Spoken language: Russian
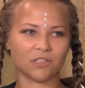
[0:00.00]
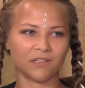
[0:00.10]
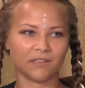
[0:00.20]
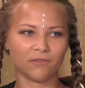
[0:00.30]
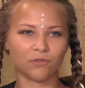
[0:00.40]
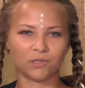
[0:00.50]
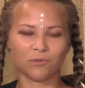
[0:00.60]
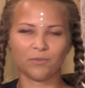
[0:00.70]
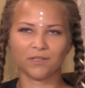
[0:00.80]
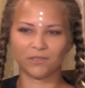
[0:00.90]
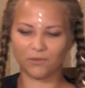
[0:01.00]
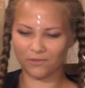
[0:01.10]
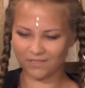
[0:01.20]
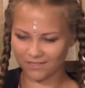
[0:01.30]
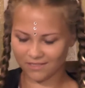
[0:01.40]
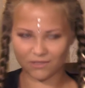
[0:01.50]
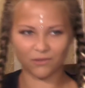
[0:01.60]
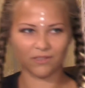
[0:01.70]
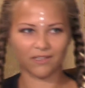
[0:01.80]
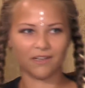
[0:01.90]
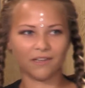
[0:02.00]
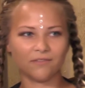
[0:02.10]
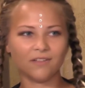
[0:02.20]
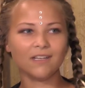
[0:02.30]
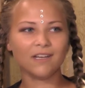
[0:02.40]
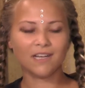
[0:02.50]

для того, чтобы перезагрузиться с ног до головы,